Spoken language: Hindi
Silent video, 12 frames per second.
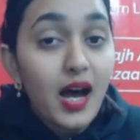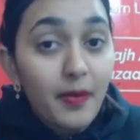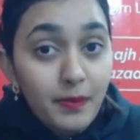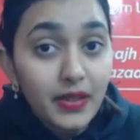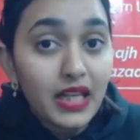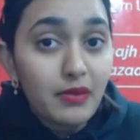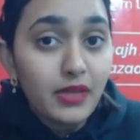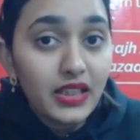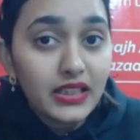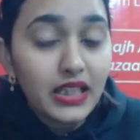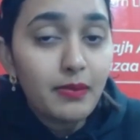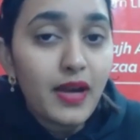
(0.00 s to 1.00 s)
अपने
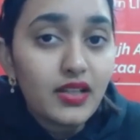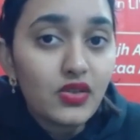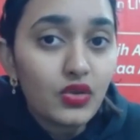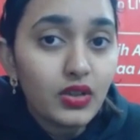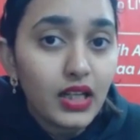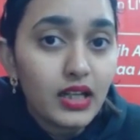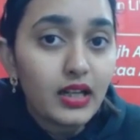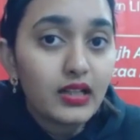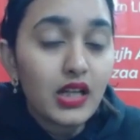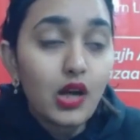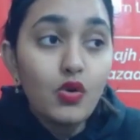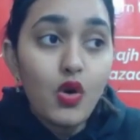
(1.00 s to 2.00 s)
मन की बात सुनने लग
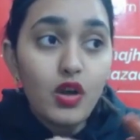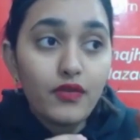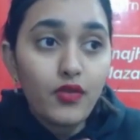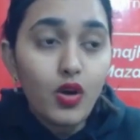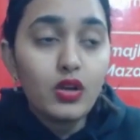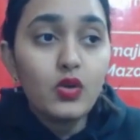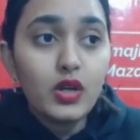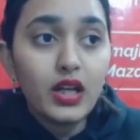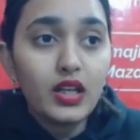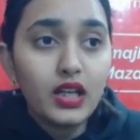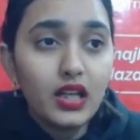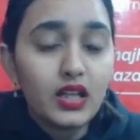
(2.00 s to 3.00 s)
जाऊं और फॉलो
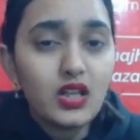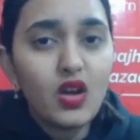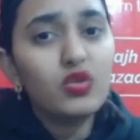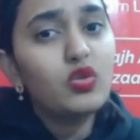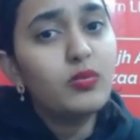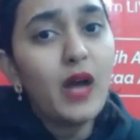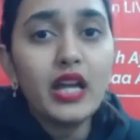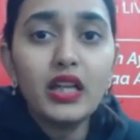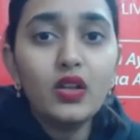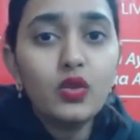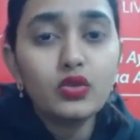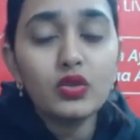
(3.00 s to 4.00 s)
करने लग जाऊं तो
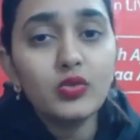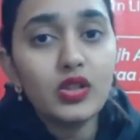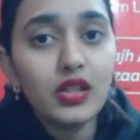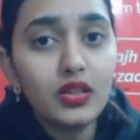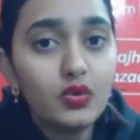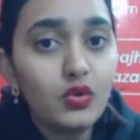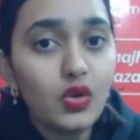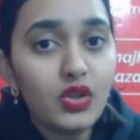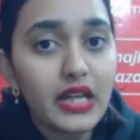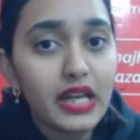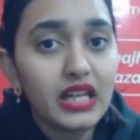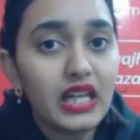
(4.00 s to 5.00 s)
बाकी लोग तो मुझसे दूर हो
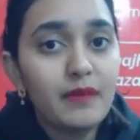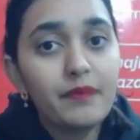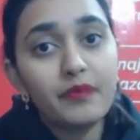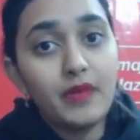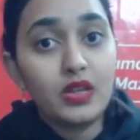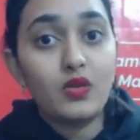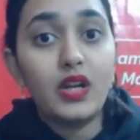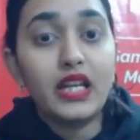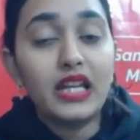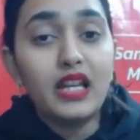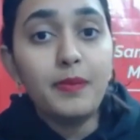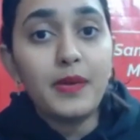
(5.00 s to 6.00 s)
जाएंगे मैं तो
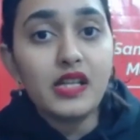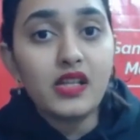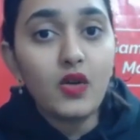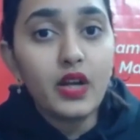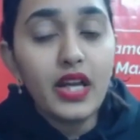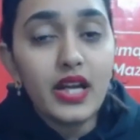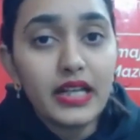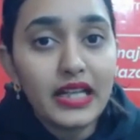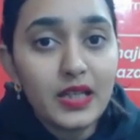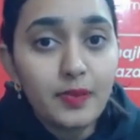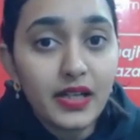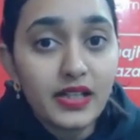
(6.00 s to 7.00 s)
अकेला पड़ जाऊंगा या
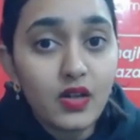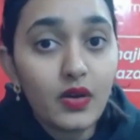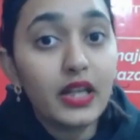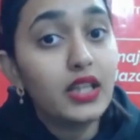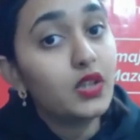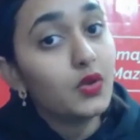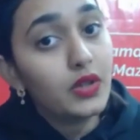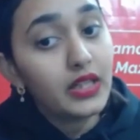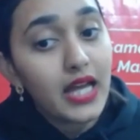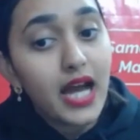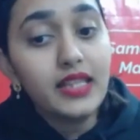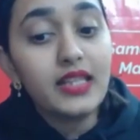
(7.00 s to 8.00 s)
अकेली पड़ जाऊंगी तो
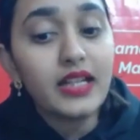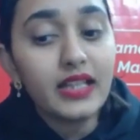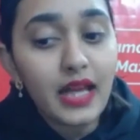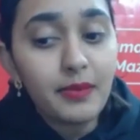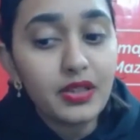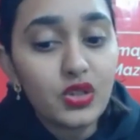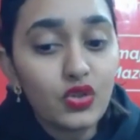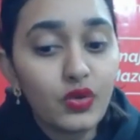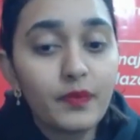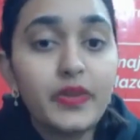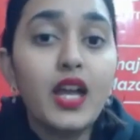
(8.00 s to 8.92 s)
याद रखना बच्चों